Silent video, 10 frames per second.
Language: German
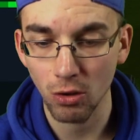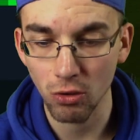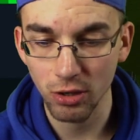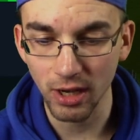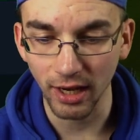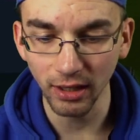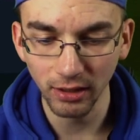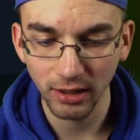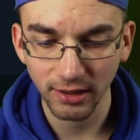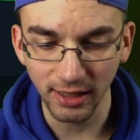Okay,
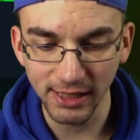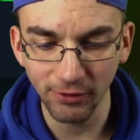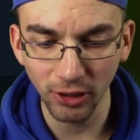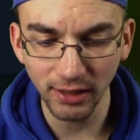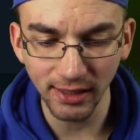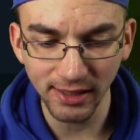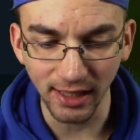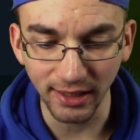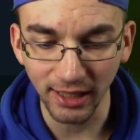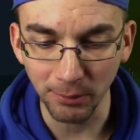das wird
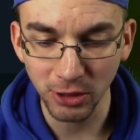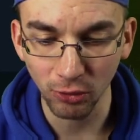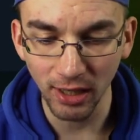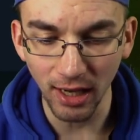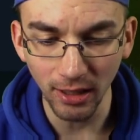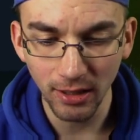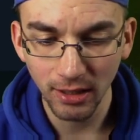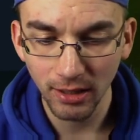interessant. Ich habe sogar